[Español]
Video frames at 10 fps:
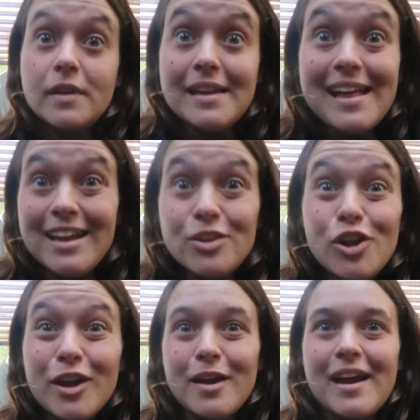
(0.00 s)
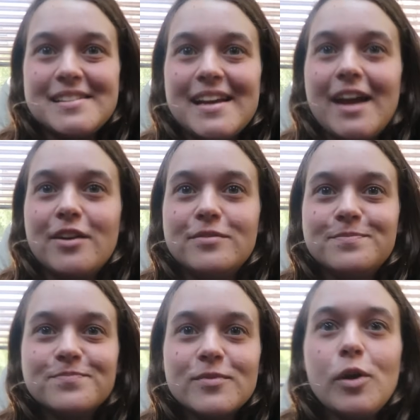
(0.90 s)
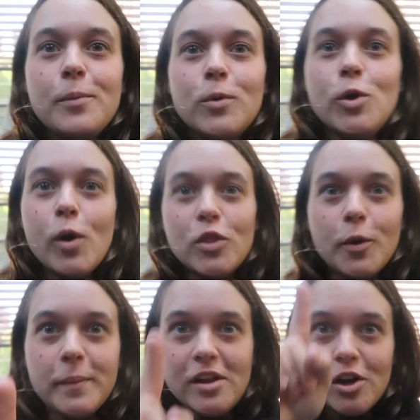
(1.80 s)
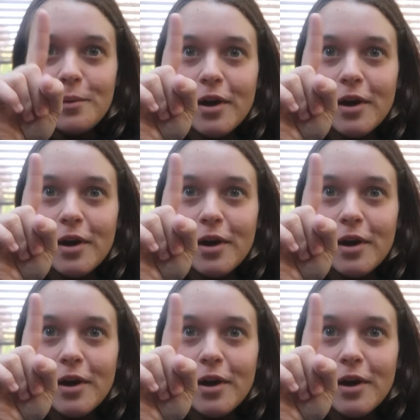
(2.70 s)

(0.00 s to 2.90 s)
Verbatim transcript: Mira, esto es lo que hace Caro. Oye, este boludo, cuando miro